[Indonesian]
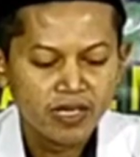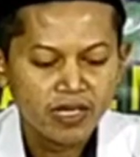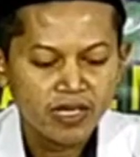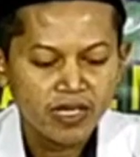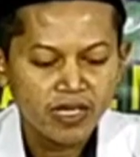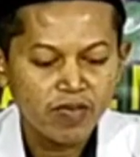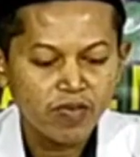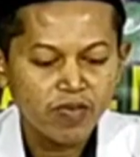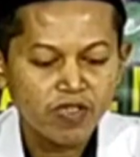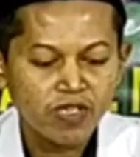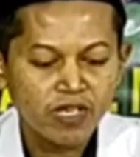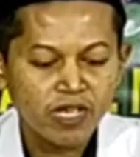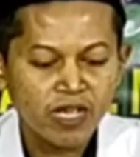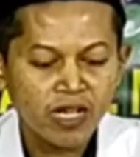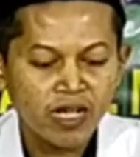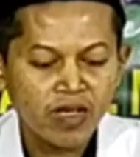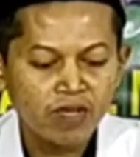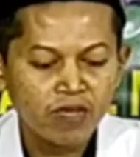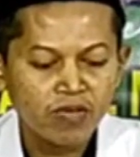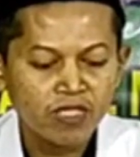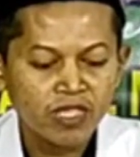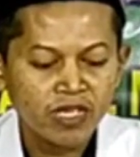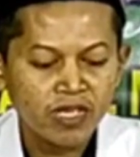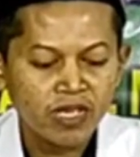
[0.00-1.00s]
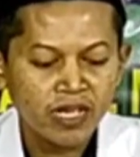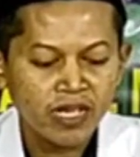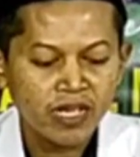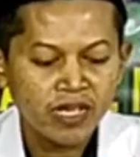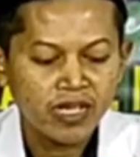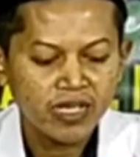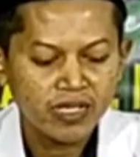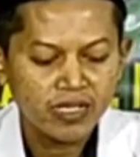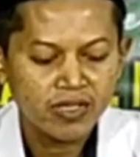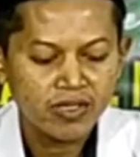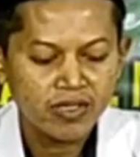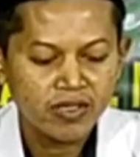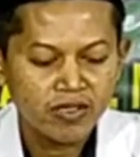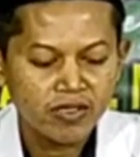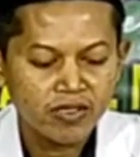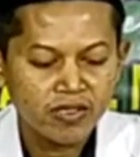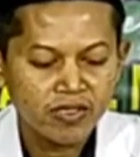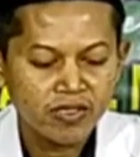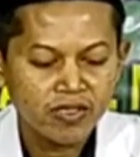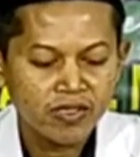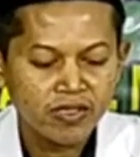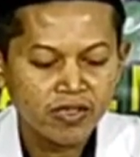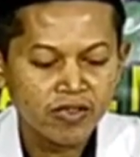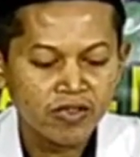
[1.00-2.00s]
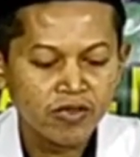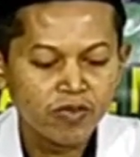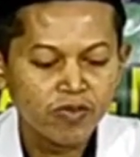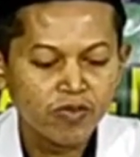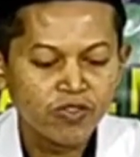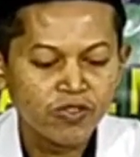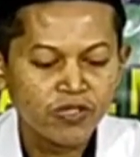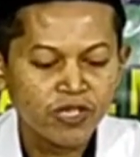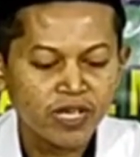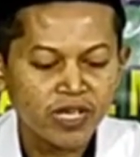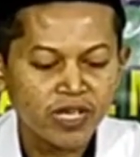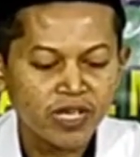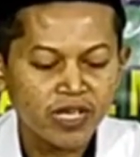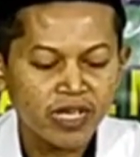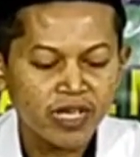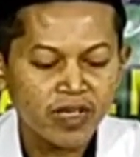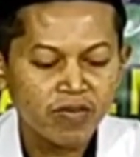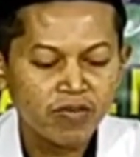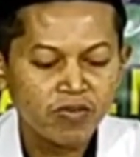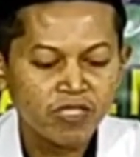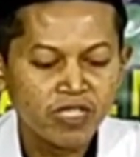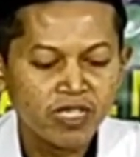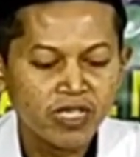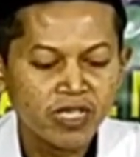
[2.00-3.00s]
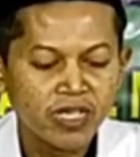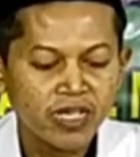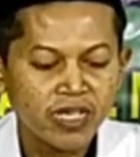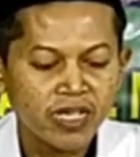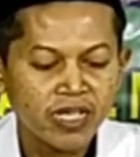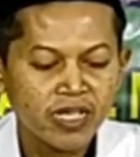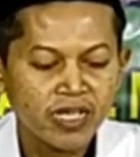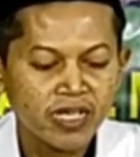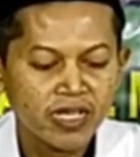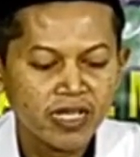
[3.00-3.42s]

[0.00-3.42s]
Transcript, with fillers: Ibna Abdullah iku putrane Abdullah